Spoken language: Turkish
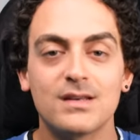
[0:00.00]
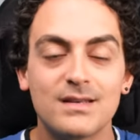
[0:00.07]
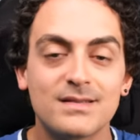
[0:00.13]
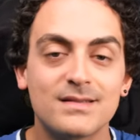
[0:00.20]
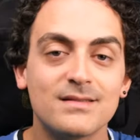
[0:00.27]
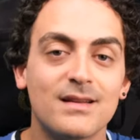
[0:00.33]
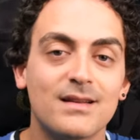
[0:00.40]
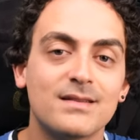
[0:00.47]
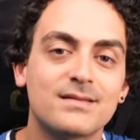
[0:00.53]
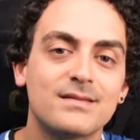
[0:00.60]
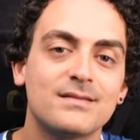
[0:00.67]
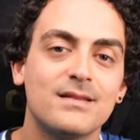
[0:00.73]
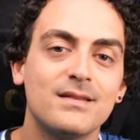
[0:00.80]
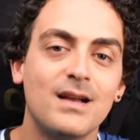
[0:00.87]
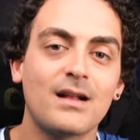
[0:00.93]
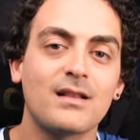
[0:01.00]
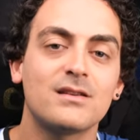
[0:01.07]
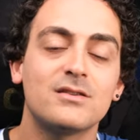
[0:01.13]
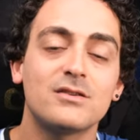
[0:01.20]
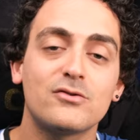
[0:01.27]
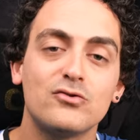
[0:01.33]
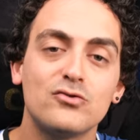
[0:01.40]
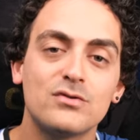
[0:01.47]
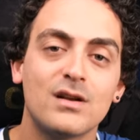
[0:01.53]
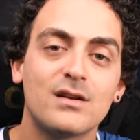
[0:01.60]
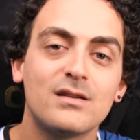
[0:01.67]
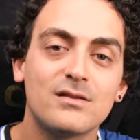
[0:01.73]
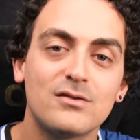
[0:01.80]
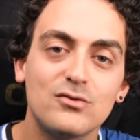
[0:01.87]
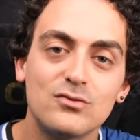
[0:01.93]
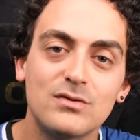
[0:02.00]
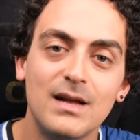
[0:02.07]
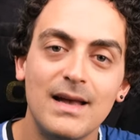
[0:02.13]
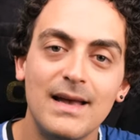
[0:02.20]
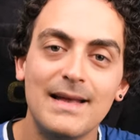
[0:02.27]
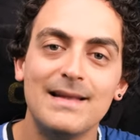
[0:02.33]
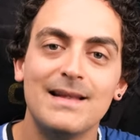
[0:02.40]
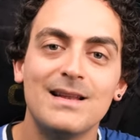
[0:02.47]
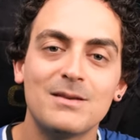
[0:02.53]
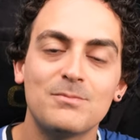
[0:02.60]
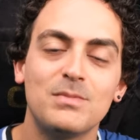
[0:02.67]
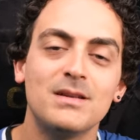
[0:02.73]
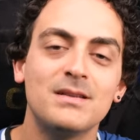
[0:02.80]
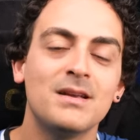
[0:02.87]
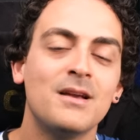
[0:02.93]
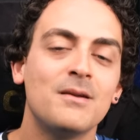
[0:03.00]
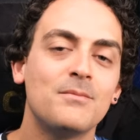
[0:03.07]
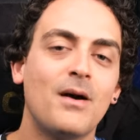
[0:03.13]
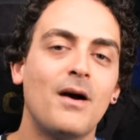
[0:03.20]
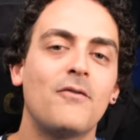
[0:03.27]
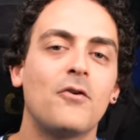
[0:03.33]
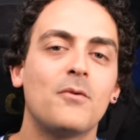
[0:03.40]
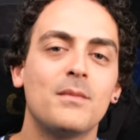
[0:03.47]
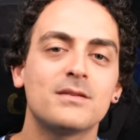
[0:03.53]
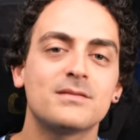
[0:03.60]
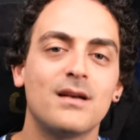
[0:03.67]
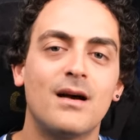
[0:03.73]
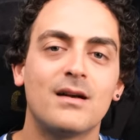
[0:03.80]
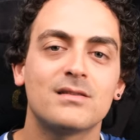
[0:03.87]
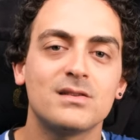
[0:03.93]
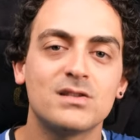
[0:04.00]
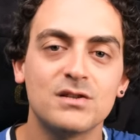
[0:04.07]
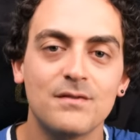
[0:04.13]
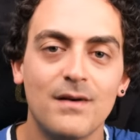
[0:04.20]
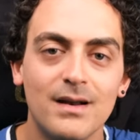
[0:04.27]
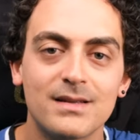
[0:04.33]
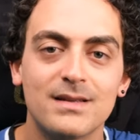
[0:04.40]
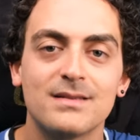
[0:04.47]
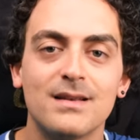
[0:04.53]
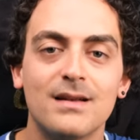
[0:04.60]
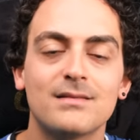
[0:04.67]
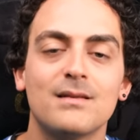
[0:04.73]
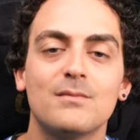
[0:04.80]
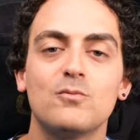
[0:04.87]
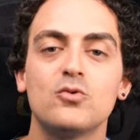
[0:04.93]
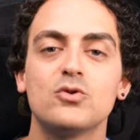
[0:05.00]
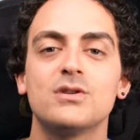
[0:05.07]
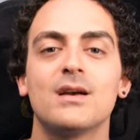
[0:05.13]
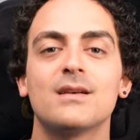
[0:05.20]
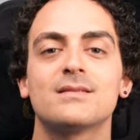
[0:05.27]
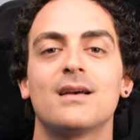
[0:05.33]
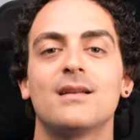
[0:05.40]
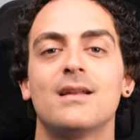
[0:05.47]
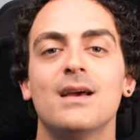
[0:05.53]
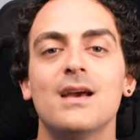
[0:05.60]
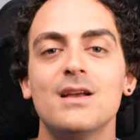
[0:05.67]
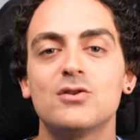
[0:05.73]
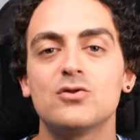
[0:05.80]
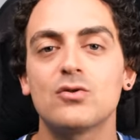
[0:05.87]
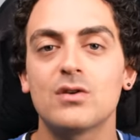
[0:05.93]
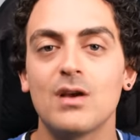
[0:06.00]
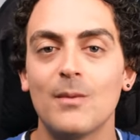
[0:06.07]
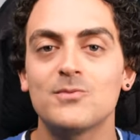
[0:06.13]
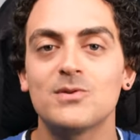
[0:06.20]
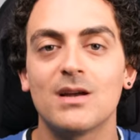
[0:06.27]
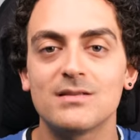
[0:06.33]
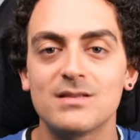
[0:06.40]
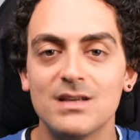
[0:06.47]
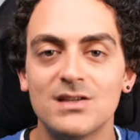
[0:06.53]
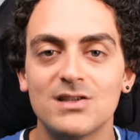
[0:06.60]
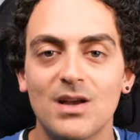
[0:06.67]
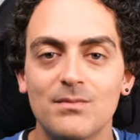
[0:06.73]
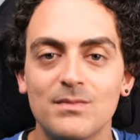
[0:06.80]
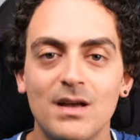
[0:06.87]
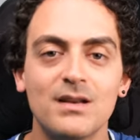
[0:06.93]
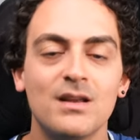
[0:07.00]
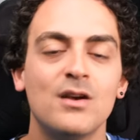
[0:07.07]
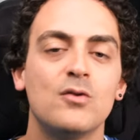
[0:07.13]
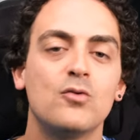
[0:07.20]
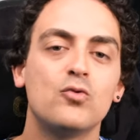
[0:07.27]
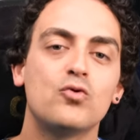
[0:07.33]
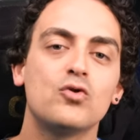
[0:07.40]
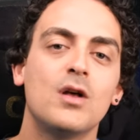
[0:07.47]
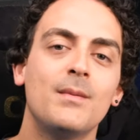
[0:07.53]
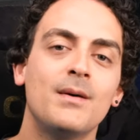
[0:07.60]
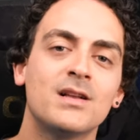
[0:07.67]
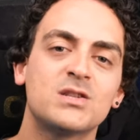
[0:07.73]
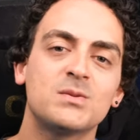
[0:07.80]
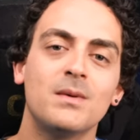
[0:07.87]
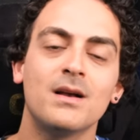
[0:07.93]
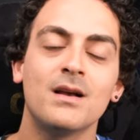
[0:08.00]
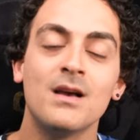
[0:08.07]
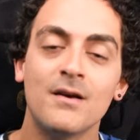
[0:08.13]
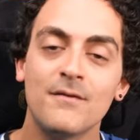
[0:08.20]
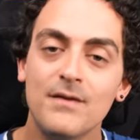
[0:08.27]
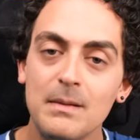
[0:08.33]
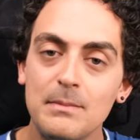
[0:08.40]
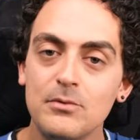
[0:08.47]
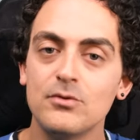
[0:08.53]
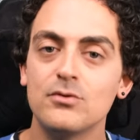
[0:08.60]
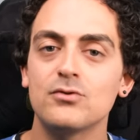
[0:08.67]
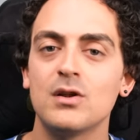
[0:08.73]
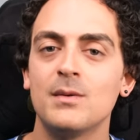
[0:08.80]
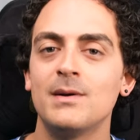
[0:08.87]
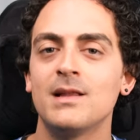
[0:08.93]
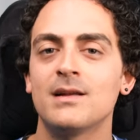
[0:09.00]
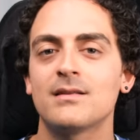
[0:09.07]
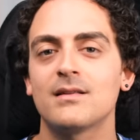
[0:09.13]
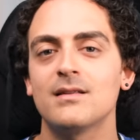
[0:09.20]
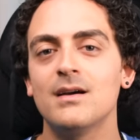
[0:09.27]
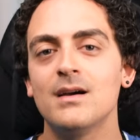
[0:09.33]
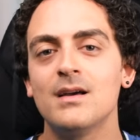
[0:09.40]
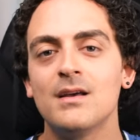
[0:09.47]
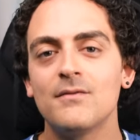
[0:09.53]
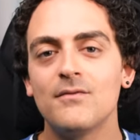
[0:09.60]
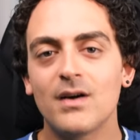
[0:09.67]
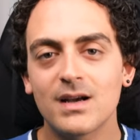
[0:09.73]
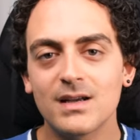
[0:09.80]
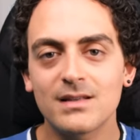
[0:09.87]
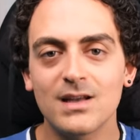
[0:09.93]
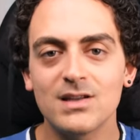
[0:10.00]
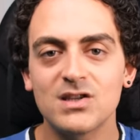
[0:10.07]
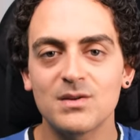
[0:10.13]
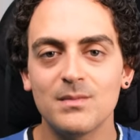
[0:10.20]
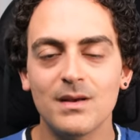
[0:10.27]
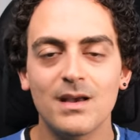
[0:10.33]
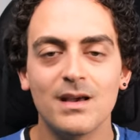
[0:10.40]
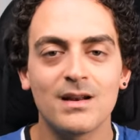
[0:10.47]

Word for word: İkisinin arasında yaklaşık %40 %50'lik bir performans artışı var ki zaten bu cihazlarla en çok yapacağınız işlemler uygulama açmak ve bu uygulamalarda da vakit geçirmek.